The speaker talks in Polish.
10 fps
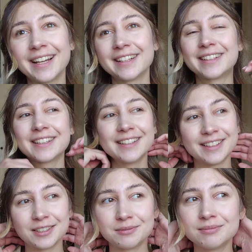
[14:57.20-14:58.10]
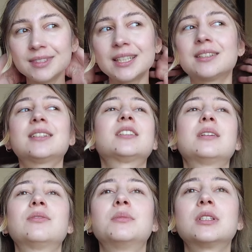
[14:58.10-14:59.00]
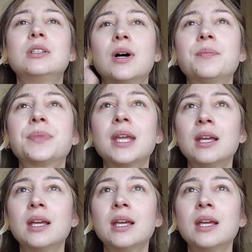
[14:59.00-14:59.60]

tak, tak, tak sobie wymyśliłam.